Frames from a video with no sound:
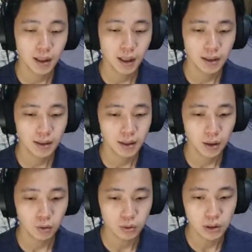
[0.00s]

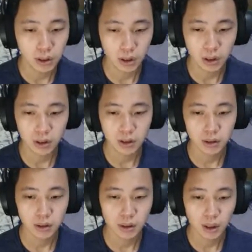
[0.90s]
atau Jin,
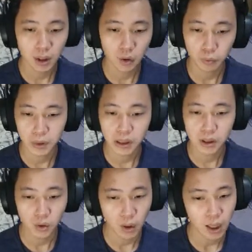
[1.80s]
Naomi,
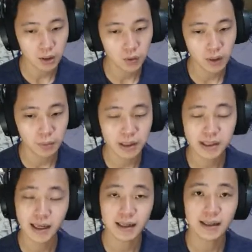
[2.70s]
Soa atau Nemris
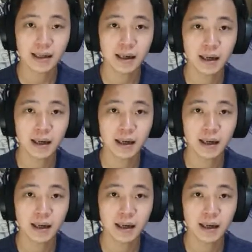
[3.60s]
karena